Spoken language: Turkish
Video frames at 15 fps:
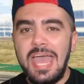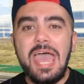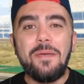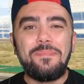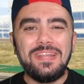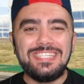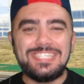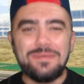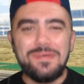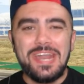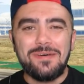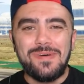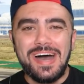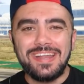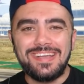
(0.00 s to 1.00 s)
Hepinize
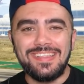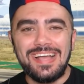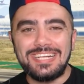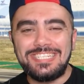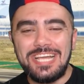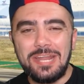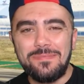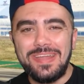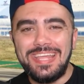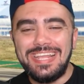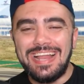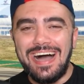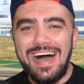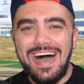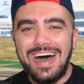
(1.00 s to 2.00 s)
merhaba arkadaşlar ben
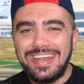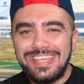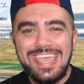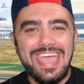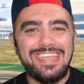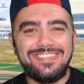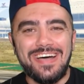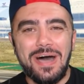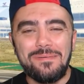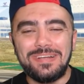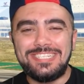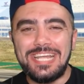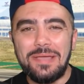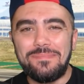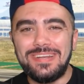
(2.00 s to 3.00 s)
İlhan GTA
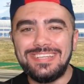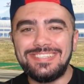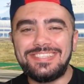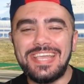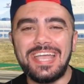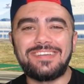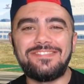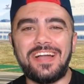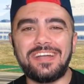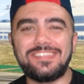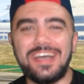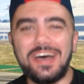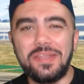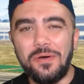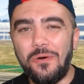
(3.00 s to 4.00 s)
5'e hepiniz
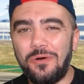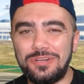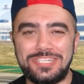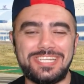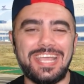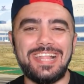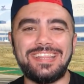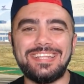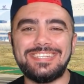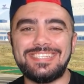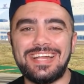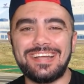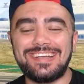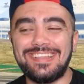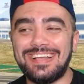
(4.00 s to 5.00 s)
tekrardan hoş
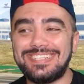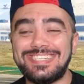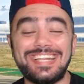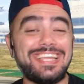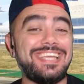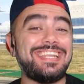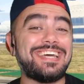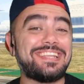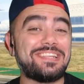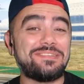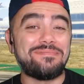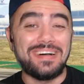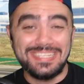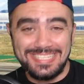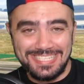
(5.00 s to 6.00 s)
geldiniz arkadaşlar
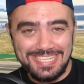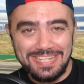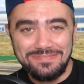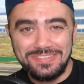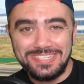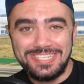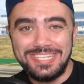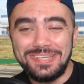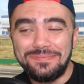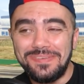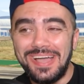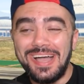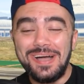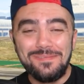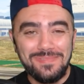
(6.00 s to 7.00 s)
inanılmaz sevinçliyim
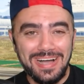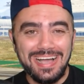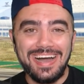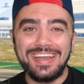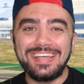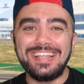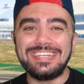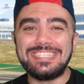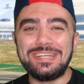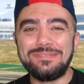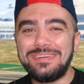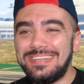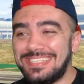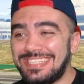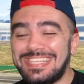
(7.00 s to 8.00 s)
Bak
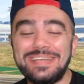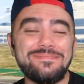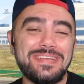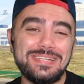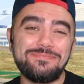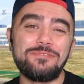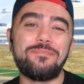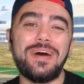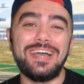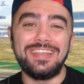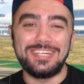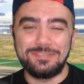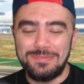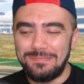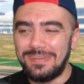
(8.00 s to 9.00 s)
arkadaşlar bunu sizden mecbur
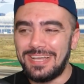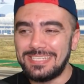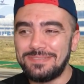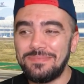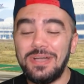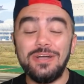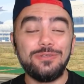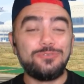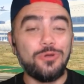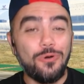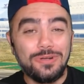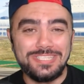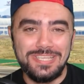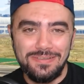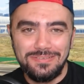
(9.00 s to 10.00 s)
paylaşmam lazım
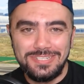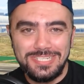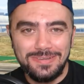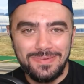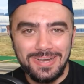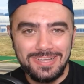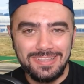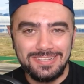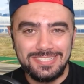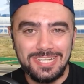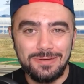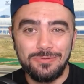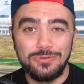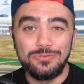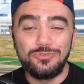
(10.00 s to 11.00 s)
Çok sevinçliyim
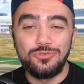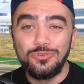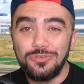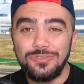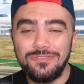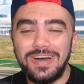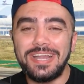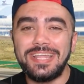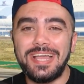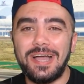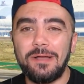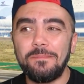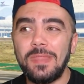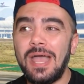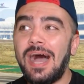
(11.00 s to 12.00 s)
arkadaşlar bugün çünkü var
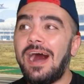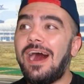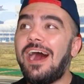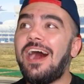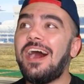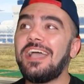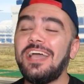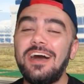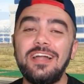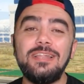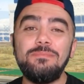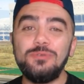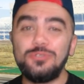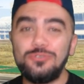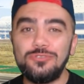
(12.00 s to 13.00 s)
ya
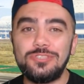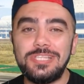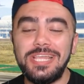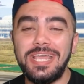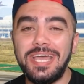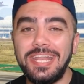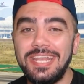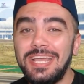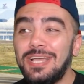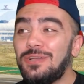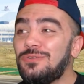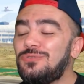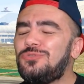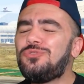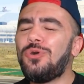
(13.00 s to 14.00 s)
Hayalimi süsleyen
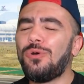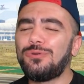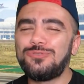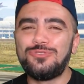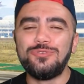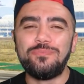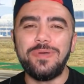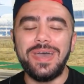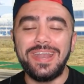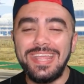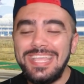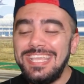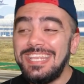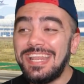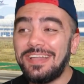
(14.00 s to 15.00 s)
çok süper
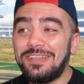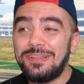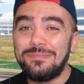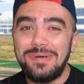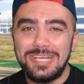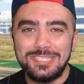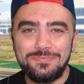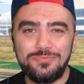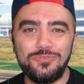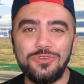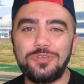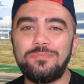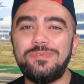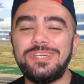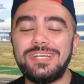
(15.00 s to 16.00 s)
inanılmaz
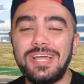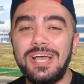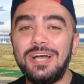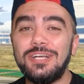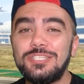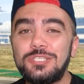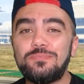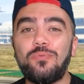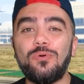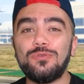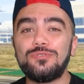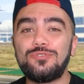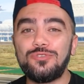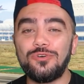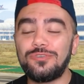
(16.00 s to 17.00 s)
büyük bir
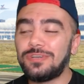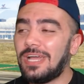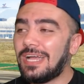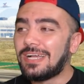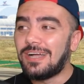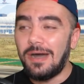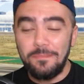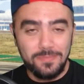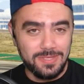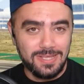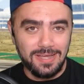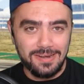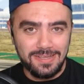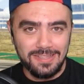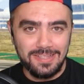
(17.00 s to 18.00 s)
sponsor
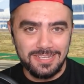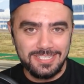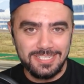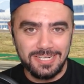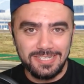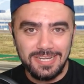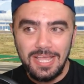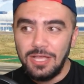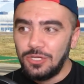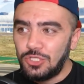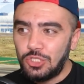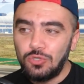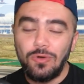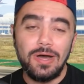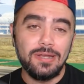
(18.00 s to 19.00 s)
kaptık arkadaşlar
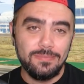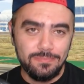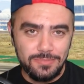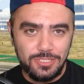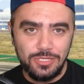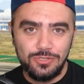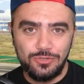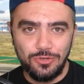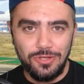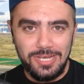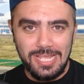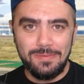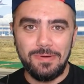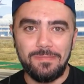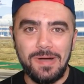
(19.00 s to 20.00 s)
Şu an bir şey
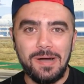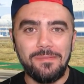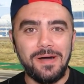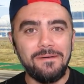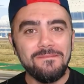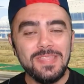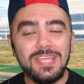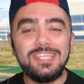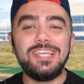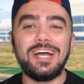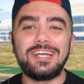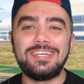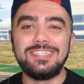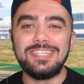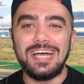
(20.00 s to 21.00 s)
söyleyemem ama
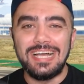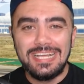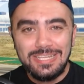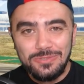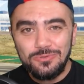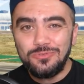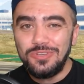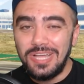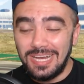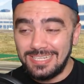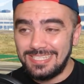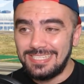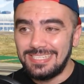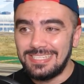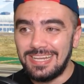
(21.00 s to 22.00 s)
yakında
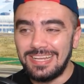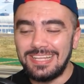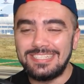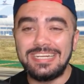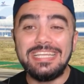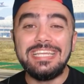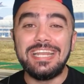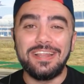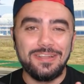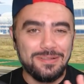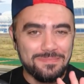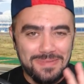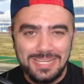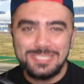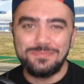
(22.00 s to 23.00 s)
duyarsınız arkadaşlar.
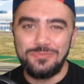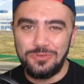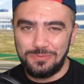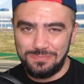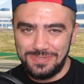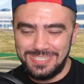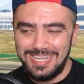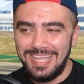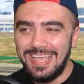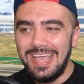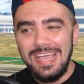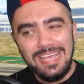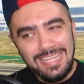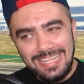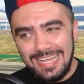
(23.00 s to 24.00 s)
İnanılmaz büyük bir şey.
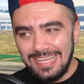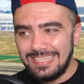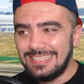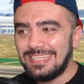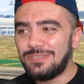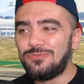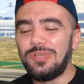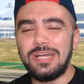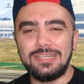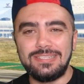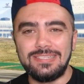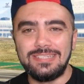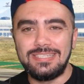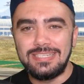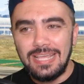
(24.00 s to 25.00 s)
Yakında
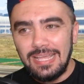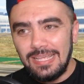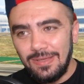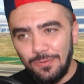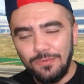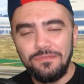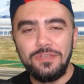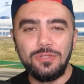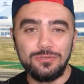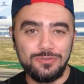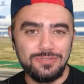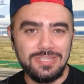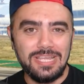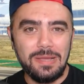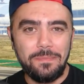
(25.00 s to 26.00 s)
duyarsınız. Onun
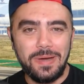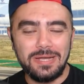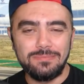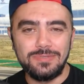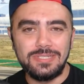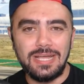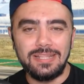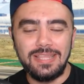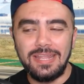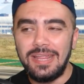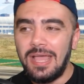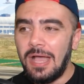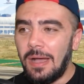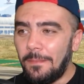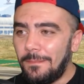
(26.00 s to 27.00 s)
videosunu da yaparım zaten.
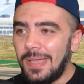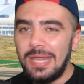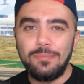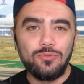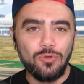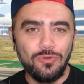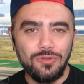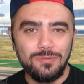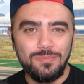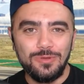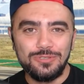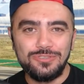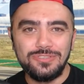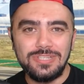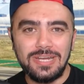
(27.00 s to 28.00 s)
Beni butonu
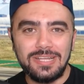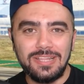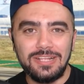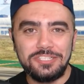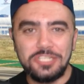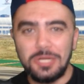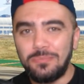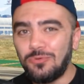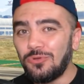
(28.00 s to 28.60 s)
unutmuyorsunuz arkadaşlar.